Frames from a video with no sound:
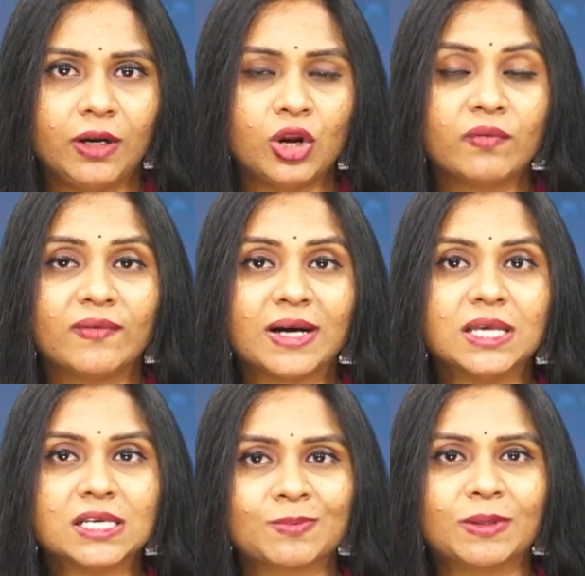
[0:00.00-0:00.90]
వీడియో
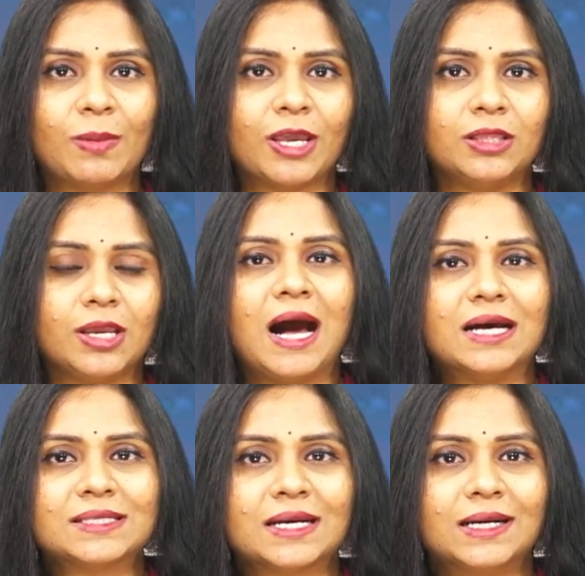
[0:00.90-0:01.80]
వివాదాస్పదమైంది
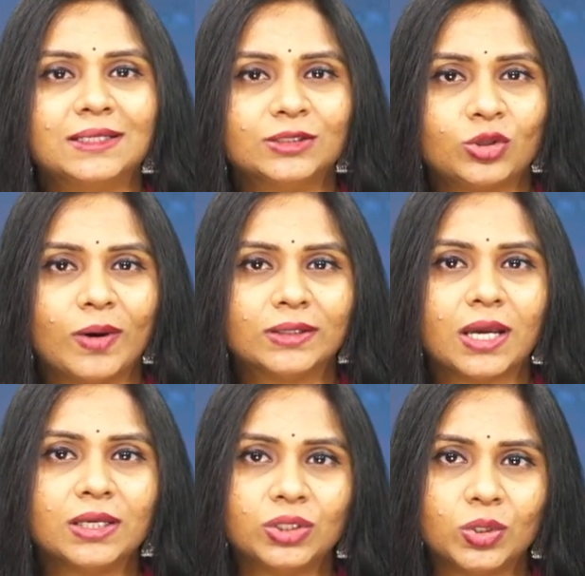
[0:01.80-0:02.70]
ఆ సంఘటన తరువాత
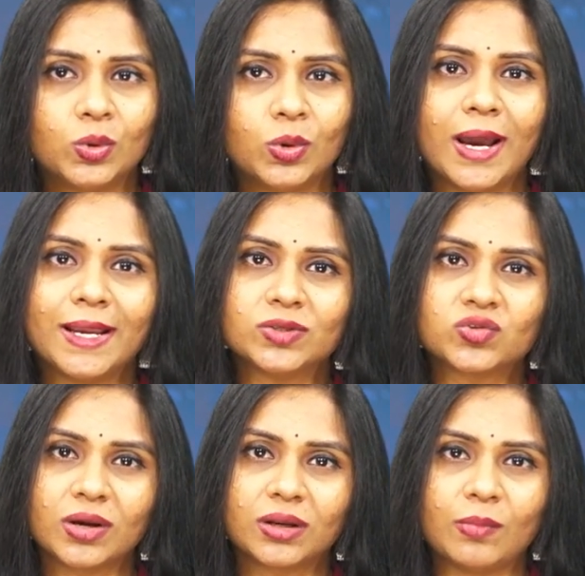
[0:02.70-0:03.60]
ఇద్దరు కూడా
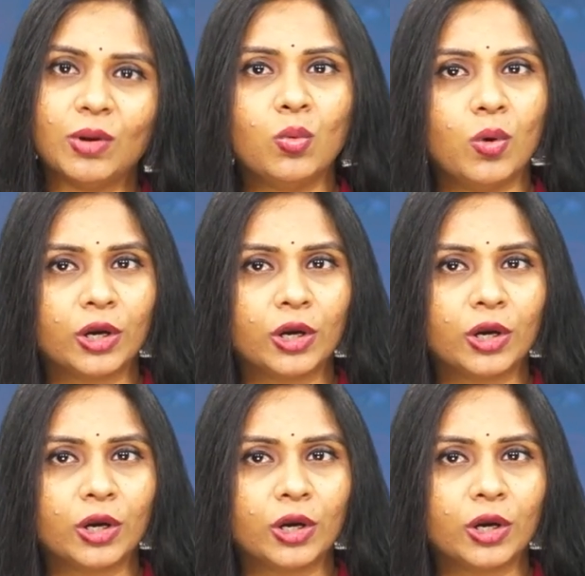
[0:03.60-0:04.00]
ఇన్స్టాగ్రామ్ లో